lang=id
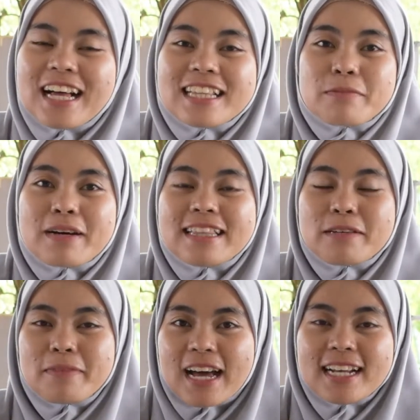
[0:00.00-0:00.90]

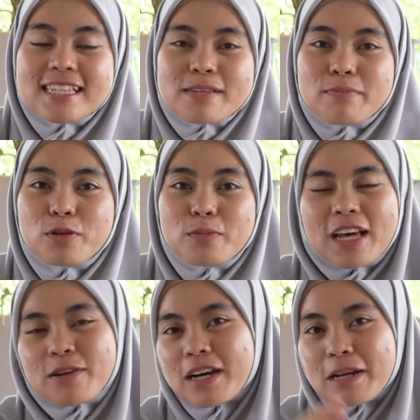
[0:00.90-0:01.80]
Teman-teman, sebelum
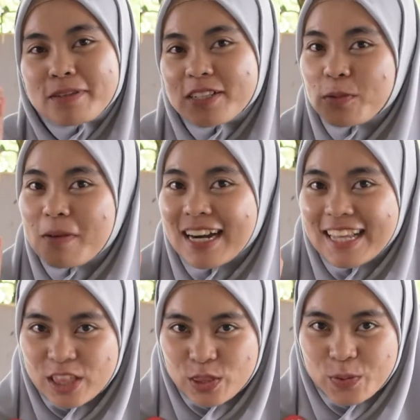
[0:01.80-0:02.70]
melakukan percobaan
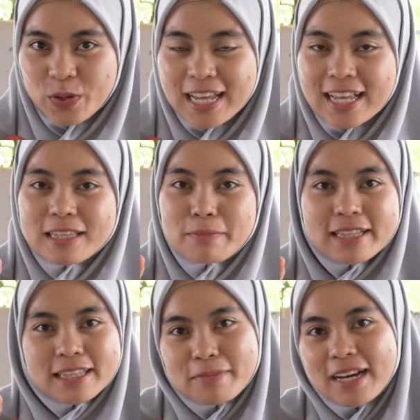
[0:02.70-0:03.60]
itu,
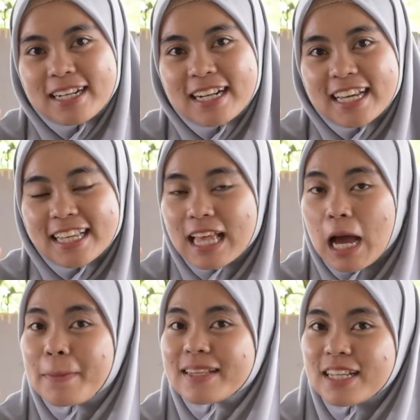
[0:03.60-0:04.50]
teman-teman kita
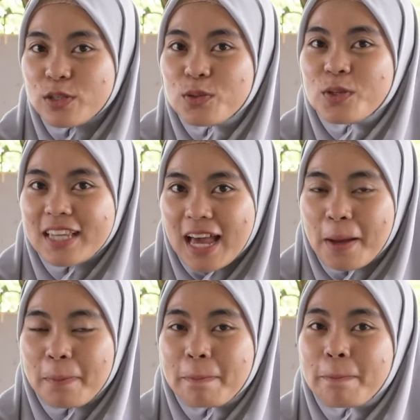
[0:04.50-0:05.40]
amati dulu ya
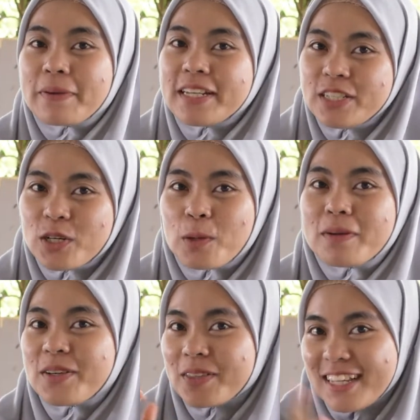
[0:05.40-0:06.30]
video berikut